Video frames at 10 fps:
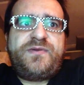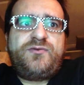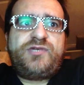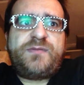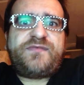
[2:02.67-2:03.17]

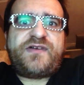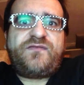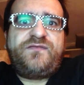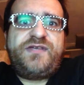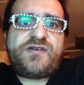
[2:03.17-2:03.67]
minuti per fare
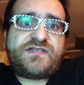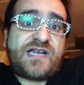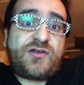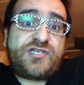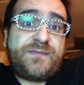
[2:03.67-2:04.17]
un video che
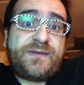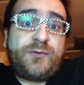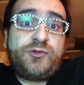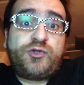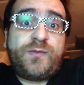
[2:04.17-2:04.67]
saranno sempre
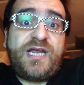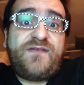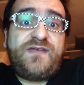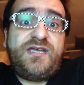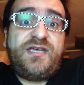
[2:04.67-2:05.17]
molto
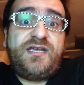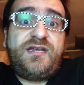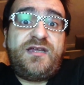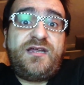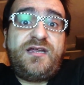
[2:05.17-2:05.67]

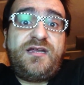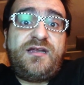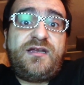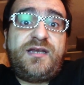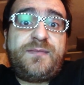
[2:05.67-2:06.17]

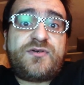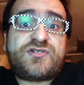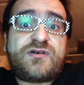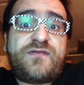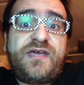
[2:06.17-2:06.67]
brevi li
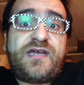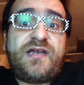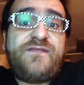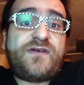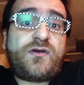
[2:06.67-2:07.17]
posso avere,
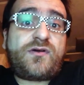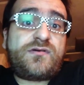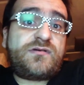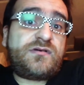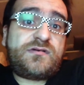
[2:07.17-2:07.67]
li farò
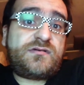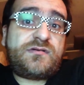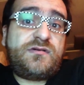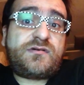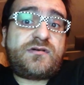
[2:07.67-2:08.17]

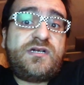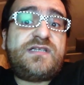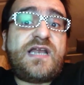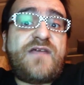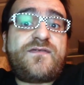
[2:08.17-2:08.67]
con, eh, con il
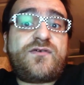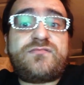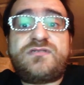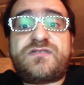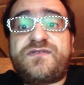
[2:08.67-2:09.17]
telefono
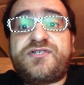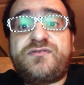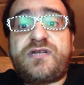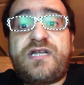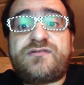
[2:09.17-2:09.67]
come sto
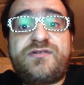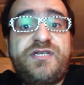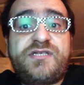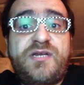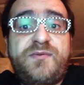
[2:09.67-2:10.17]
facendo adesso,
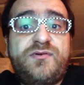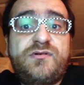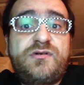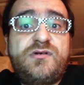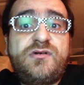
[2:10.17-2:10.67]
niente di più.
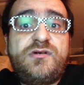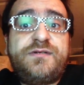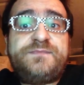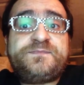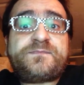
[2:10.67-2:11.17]

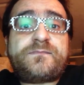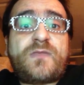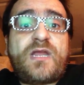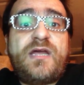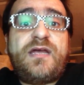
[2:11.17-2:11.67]

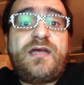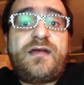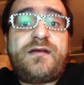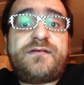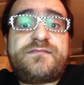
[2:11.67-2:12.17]
Eh,